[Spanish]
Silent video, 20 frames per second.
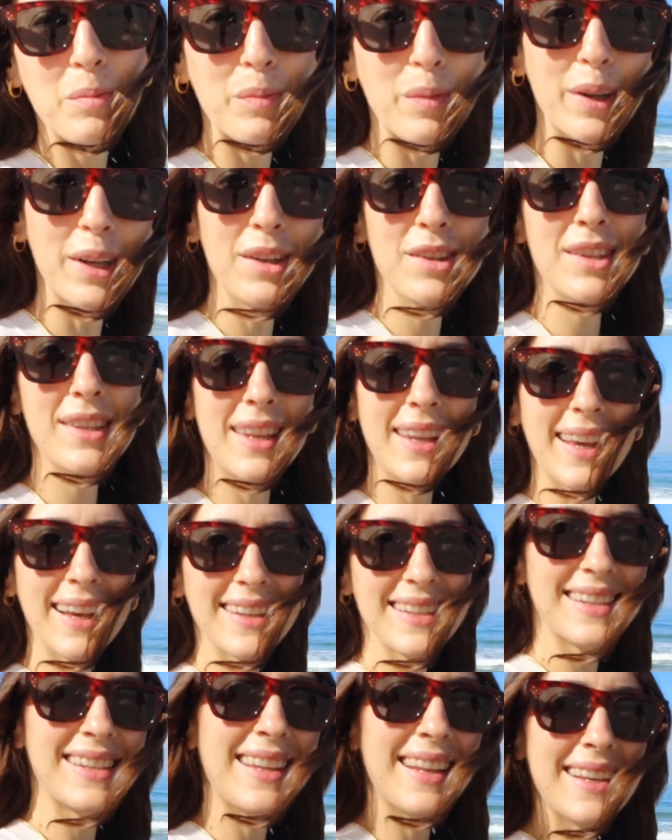Buenos
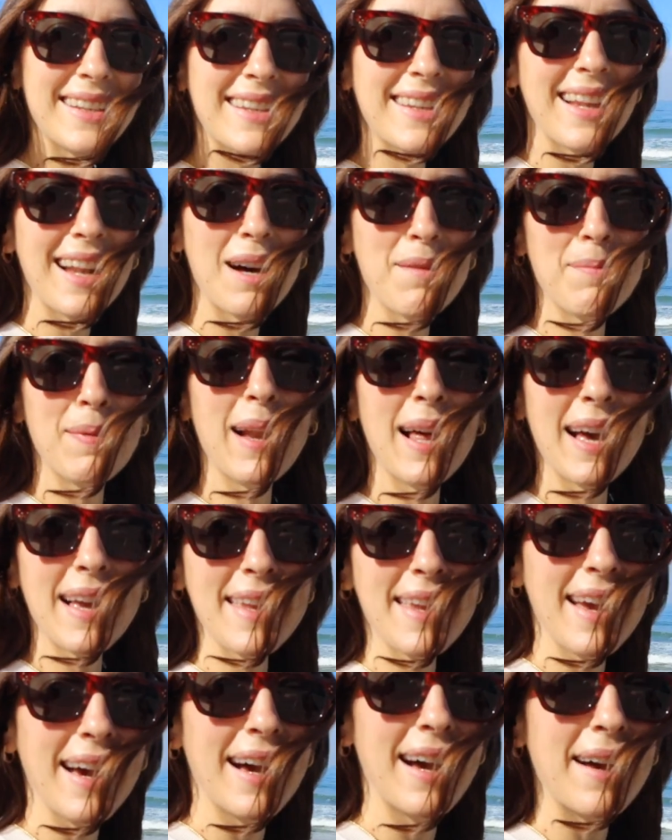días desde la
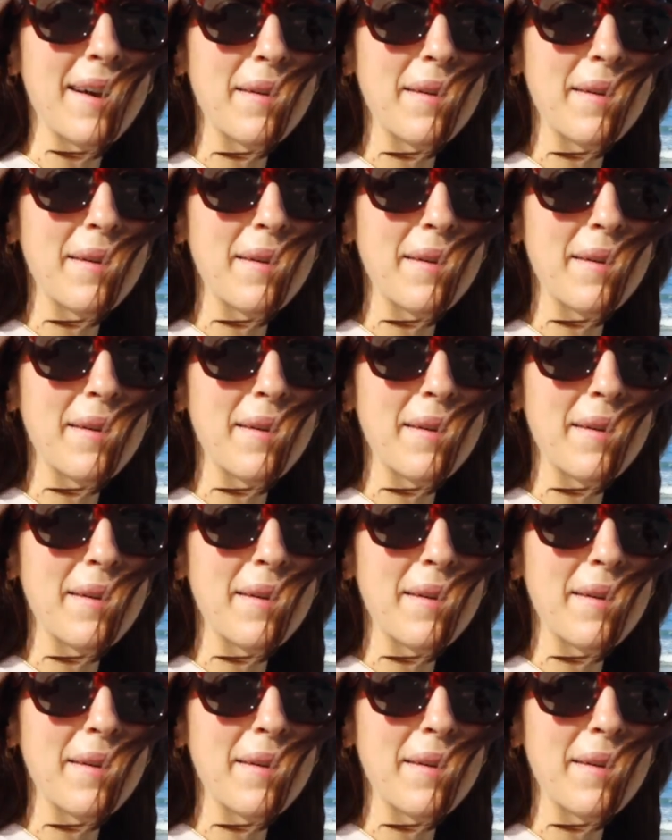playa,